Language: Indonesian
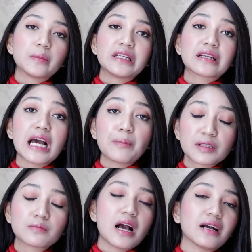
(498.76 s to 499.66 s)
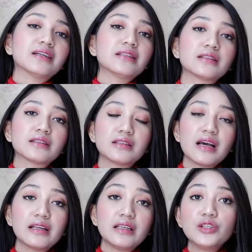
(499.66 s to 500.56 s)
benar-benar dapet banget
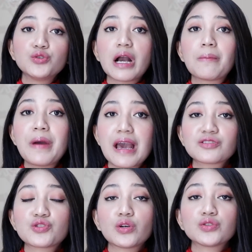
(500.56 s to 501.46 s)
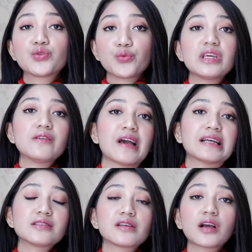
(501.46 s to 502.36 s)
dan ini juga based on true events.